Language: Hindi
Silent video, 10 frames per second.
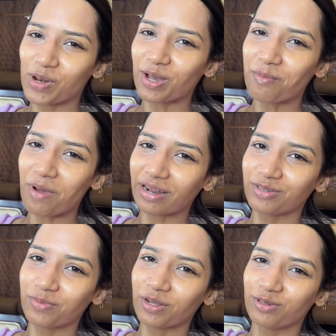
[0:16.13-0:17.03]
वेलकम बैक
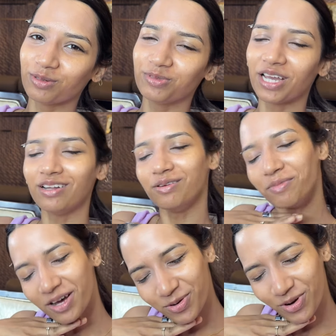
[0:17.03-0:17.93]
टू माय यूट्यूब चैनल
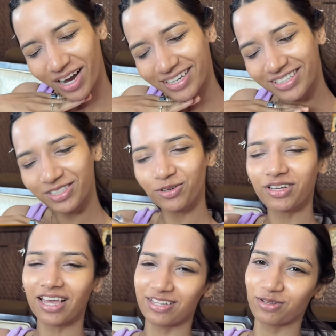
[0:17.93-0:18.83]
मैं हूँ आरती सो
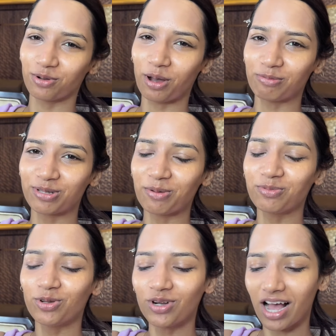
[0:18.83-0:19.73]
कैसे हो आप
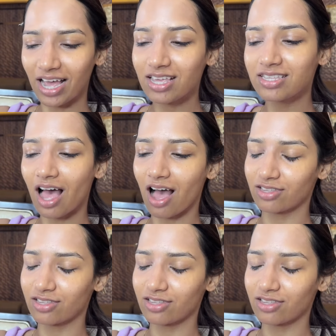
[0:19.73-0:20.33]
सब तो गाइज